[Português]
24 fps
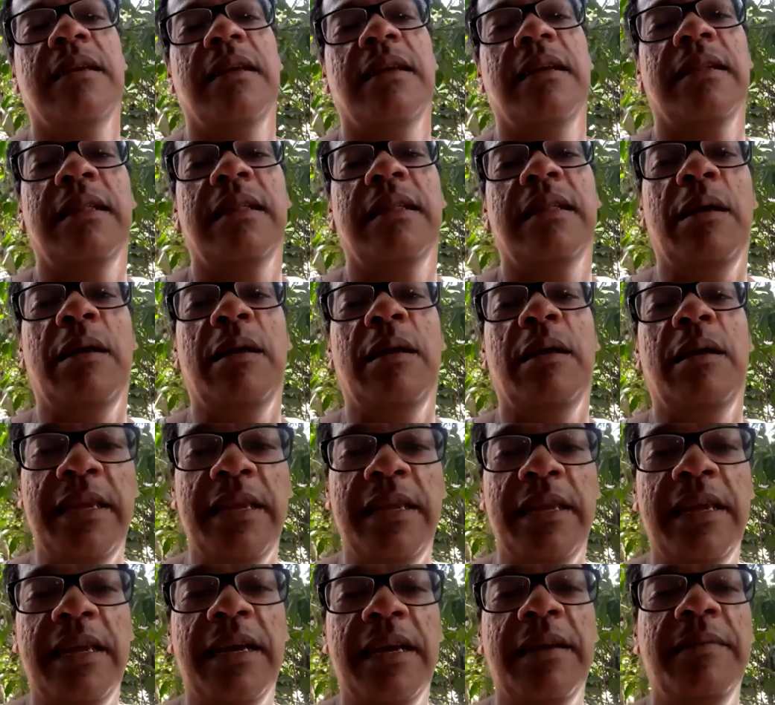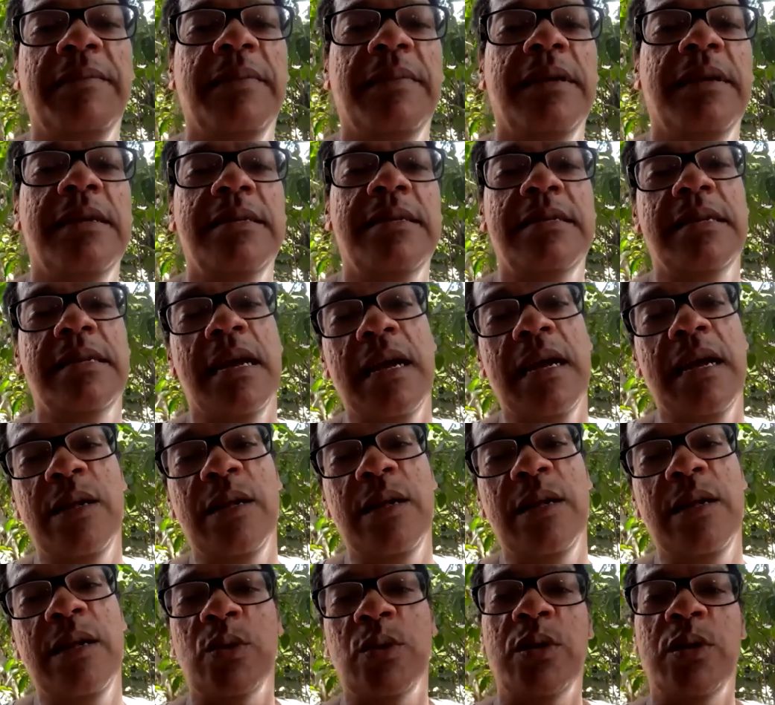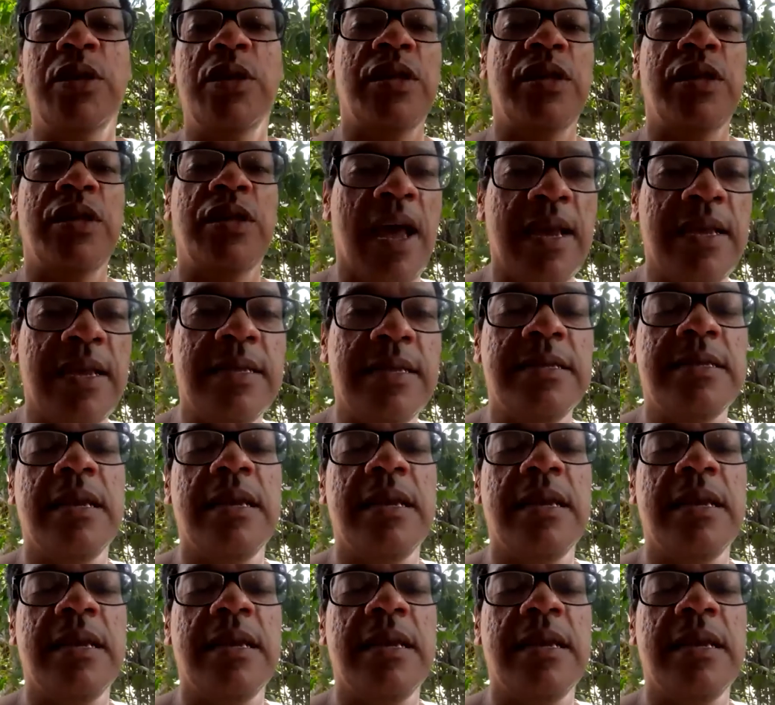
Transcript: da Bahia, santos, orixás.